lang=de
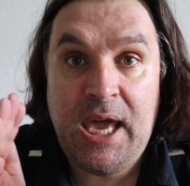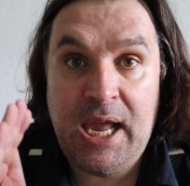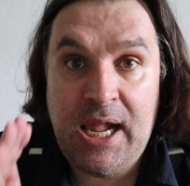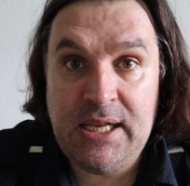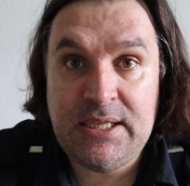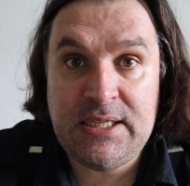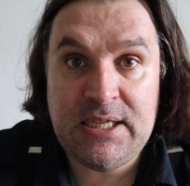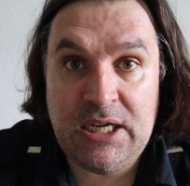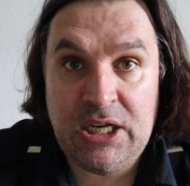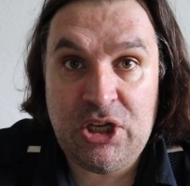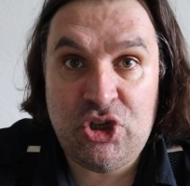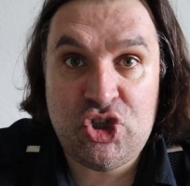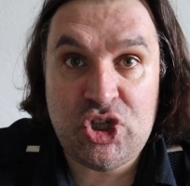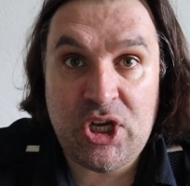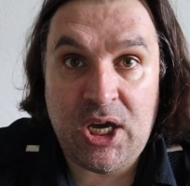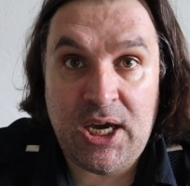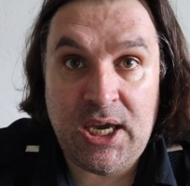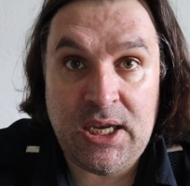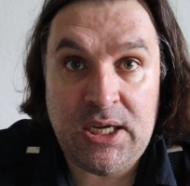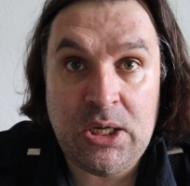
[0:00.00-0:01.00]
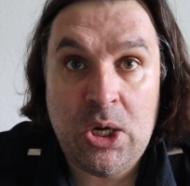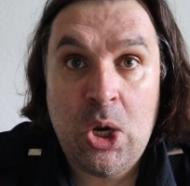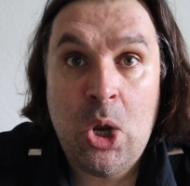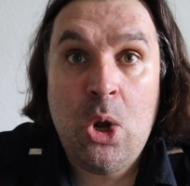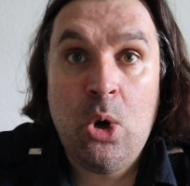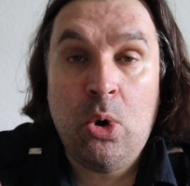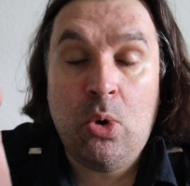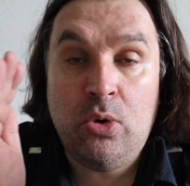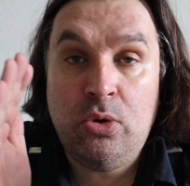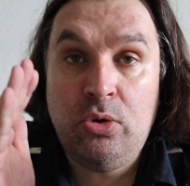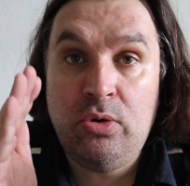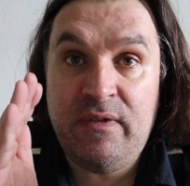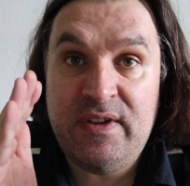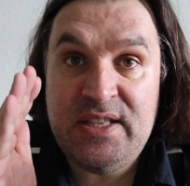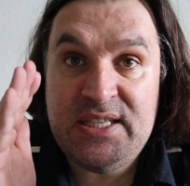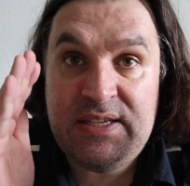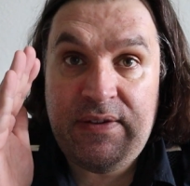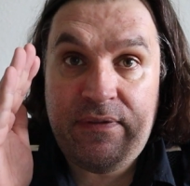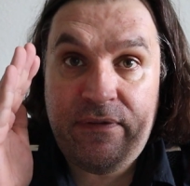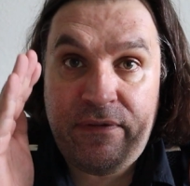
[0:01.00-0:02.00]
Eltern entscheiden und nur
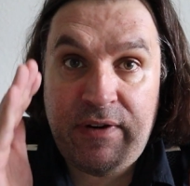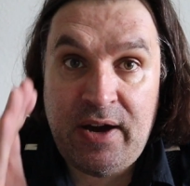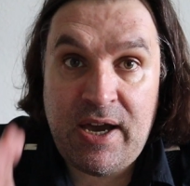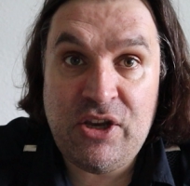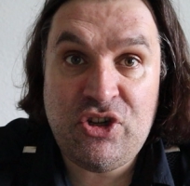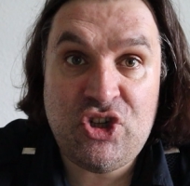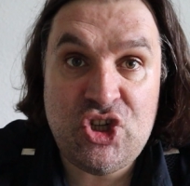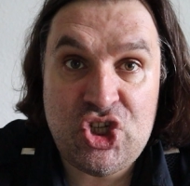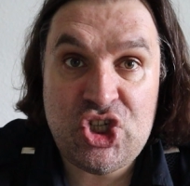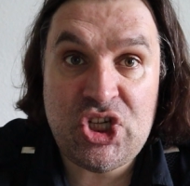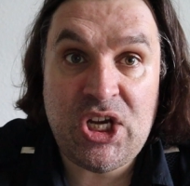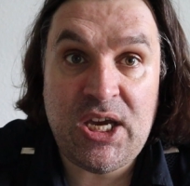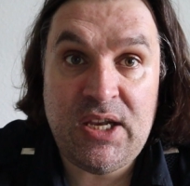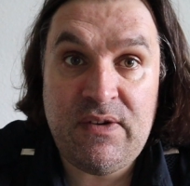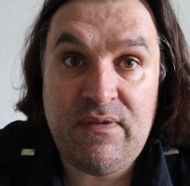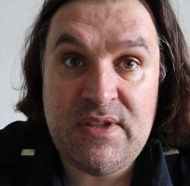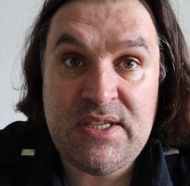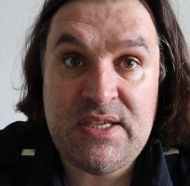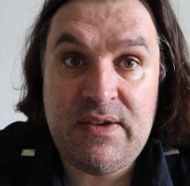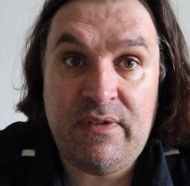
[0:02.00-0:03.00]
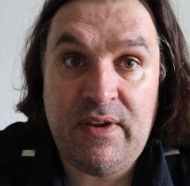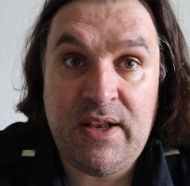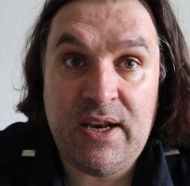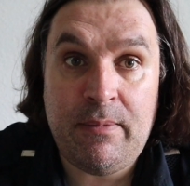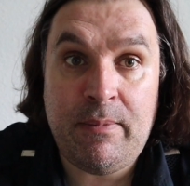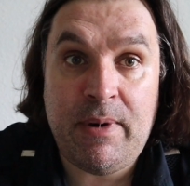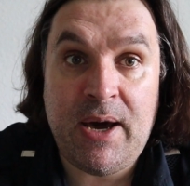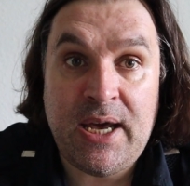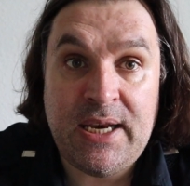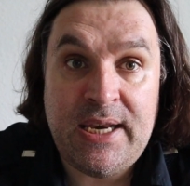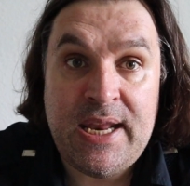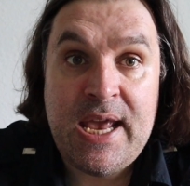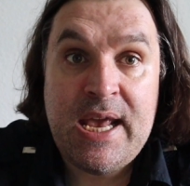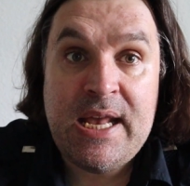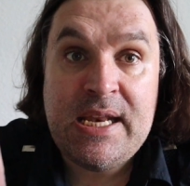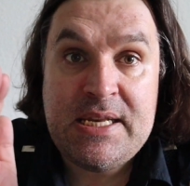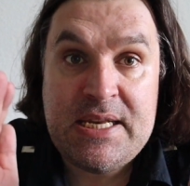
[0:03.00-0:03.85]
wenn sie falsch entscheiden, wenn sie Fehler machen,